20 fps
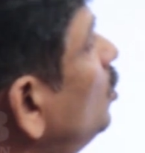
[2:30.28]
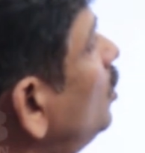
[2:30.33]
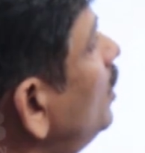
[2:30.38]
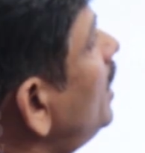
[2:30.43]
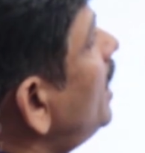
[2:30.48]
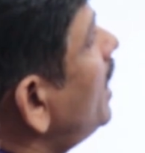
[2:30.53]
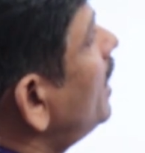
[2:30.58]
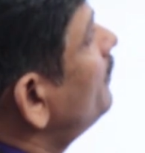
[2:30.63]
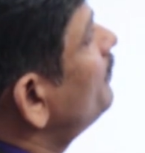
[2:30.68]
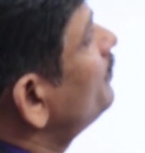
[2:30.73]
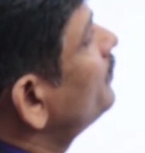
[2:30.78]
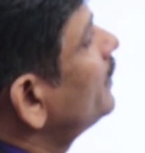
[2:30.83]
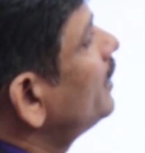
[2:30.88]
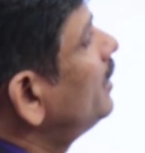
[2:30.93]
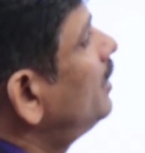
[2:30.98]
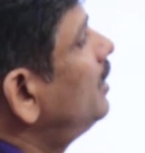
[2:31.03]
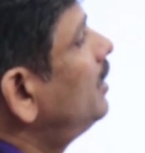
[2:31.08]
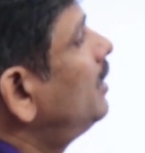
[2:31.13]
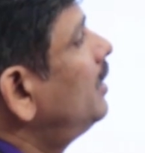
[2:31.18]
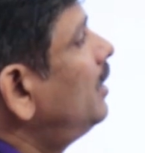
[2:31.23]
ఓలా
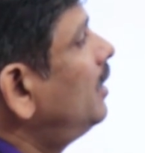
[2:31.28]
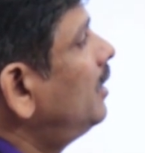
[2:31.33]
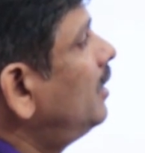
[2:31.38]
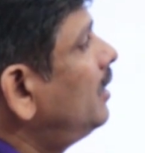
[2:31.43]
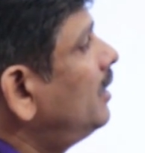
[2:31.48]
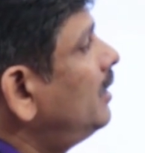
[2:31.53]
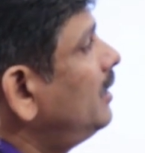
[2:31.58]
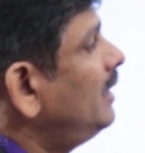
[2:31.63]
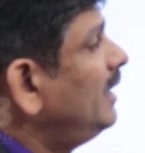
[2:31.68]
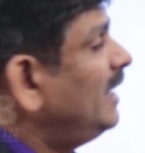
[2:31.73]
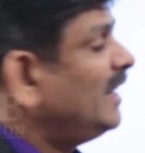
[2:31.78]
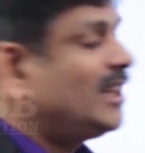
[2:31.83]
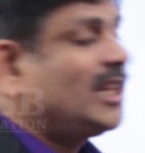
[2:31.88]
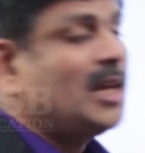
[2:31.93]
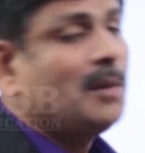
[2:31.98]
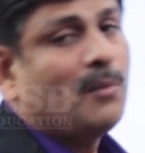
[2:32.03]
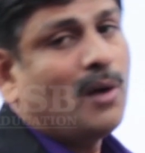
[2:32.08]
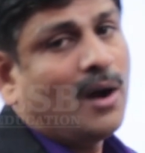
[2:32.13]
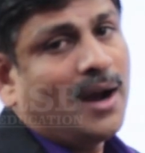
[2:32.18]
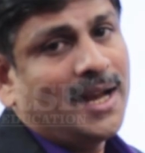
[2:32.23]

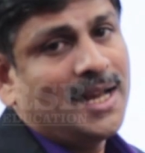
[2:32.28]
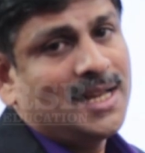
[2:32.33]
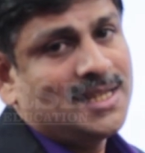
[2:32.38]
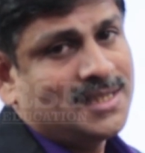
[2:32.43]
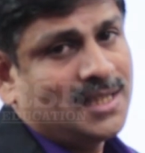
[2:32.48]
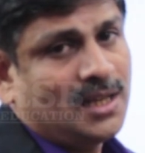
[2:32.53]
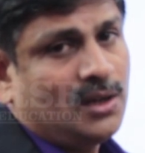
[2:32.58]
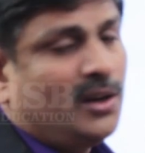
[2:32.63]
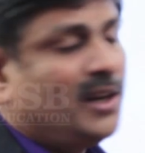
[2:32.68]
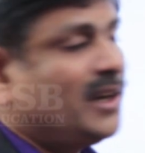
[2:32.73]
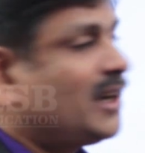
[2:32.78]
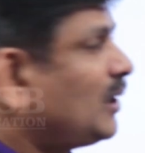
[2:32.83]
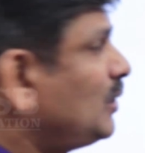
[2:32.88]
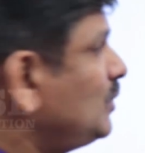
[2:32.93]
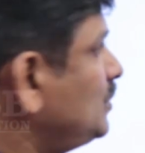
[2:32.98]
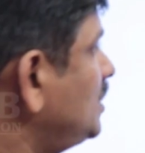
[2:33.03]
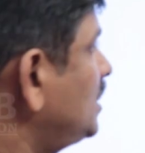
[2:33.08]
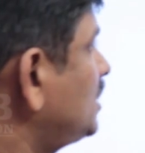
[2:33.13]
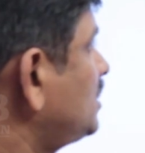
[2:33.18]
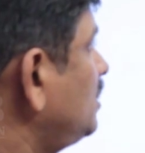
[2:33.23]
లిథియం ఆయన్ సెల్ని
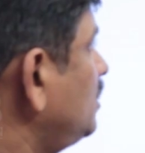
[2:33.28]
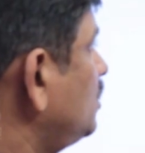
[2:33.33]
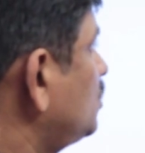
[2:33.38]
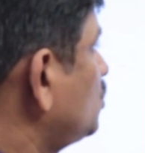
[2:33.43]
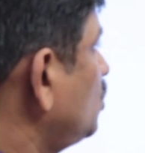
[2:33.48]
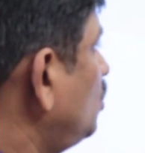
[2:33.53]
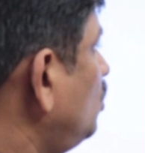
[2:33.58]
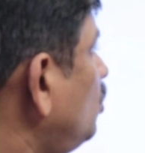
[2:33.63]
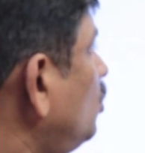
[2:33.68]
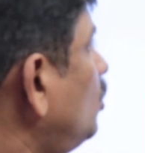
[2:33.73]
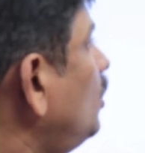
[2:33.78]
ఇంట్రడ్యూస్ చేసింది సో